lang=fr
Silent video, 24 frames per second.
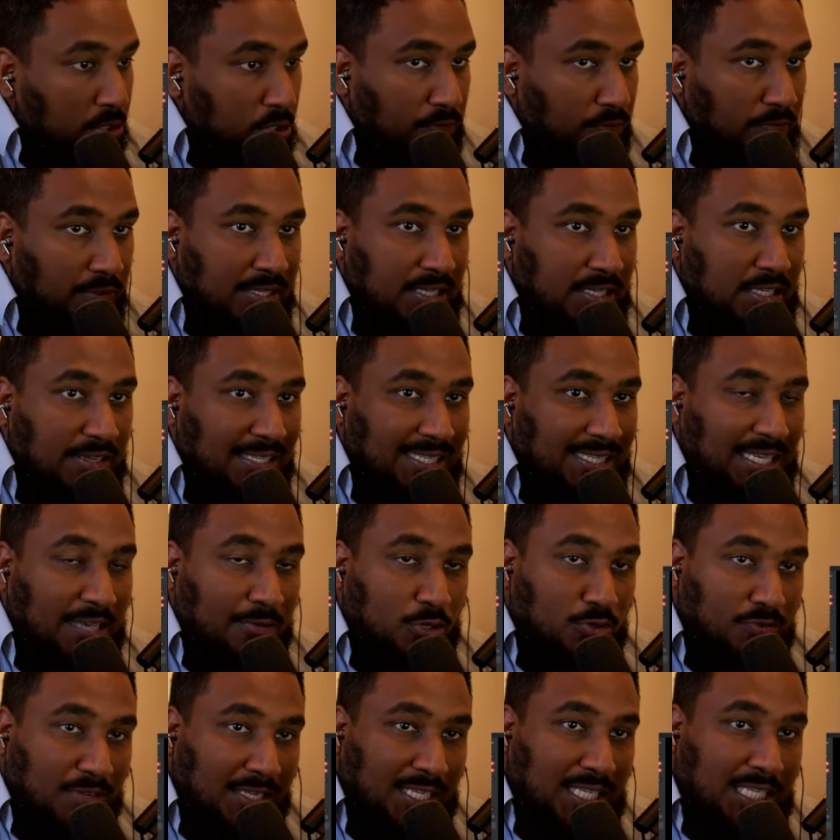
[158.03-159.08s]
Tu veux, ce tu
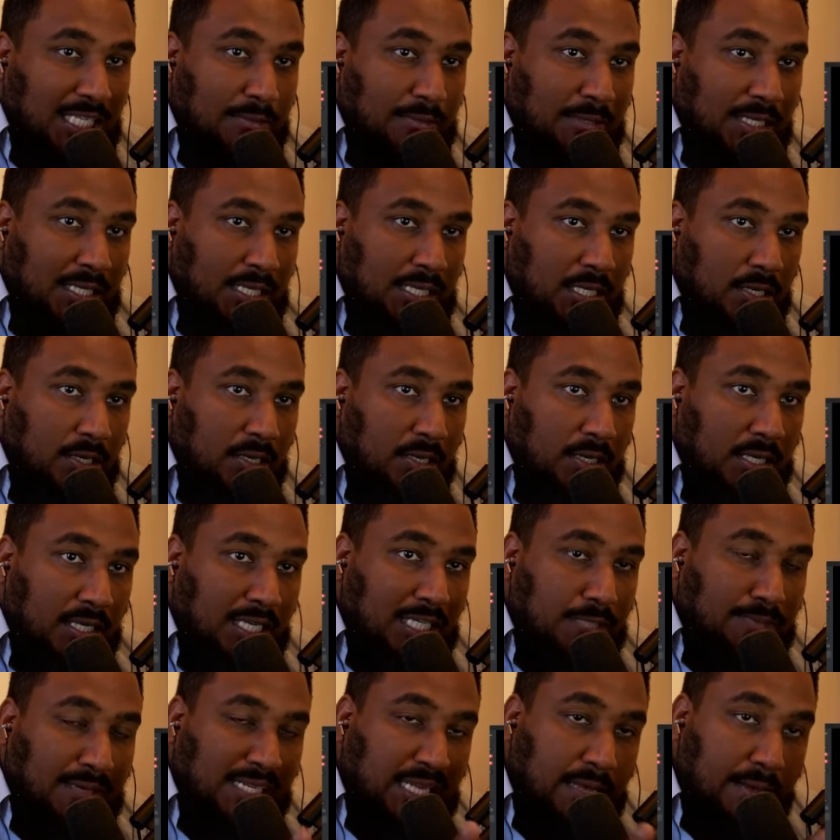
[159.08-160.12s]
qu'il euh, qui,
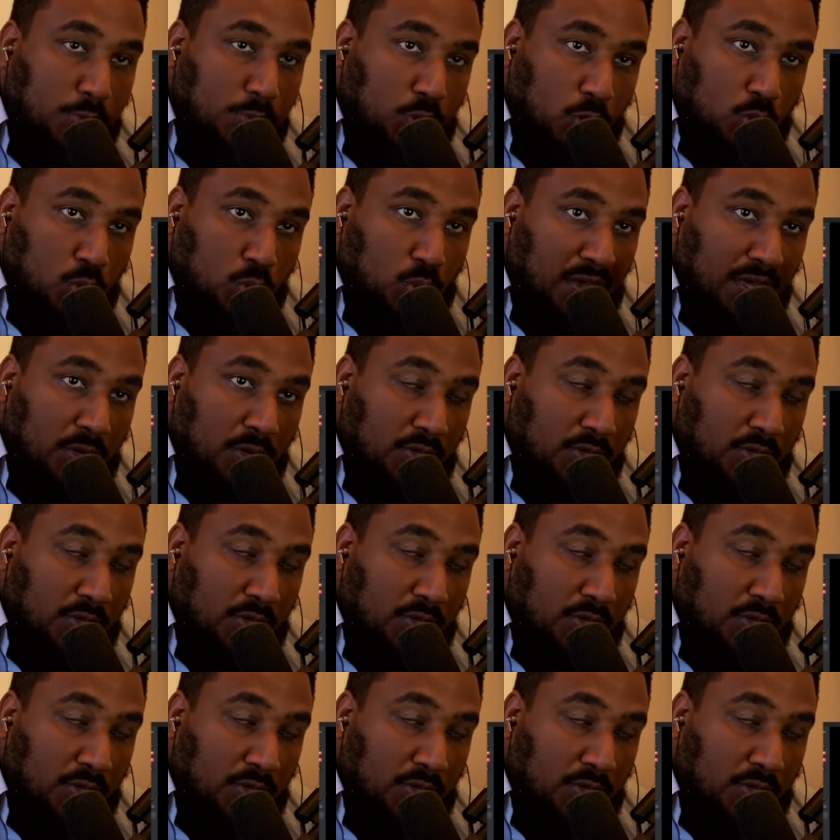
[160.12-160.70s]
se passe la même chose ou quoi avec